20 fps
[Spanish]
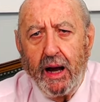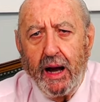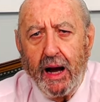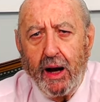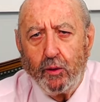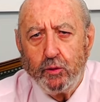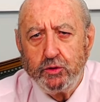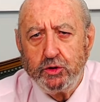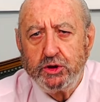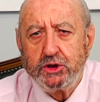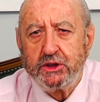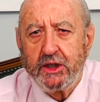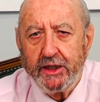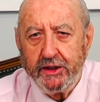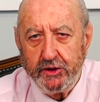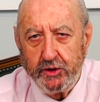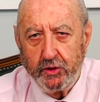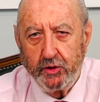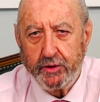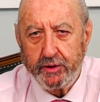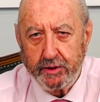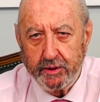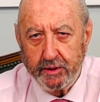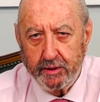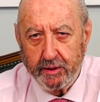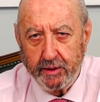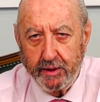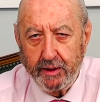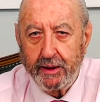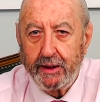A un señor
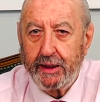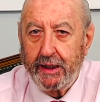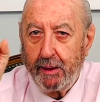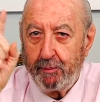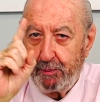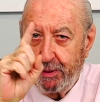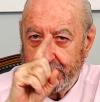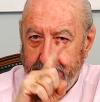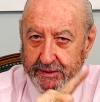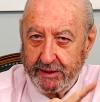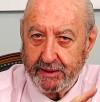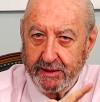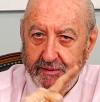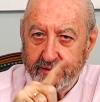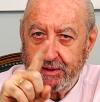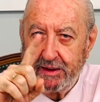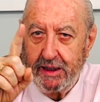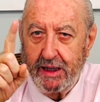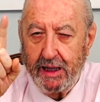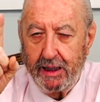que pertenece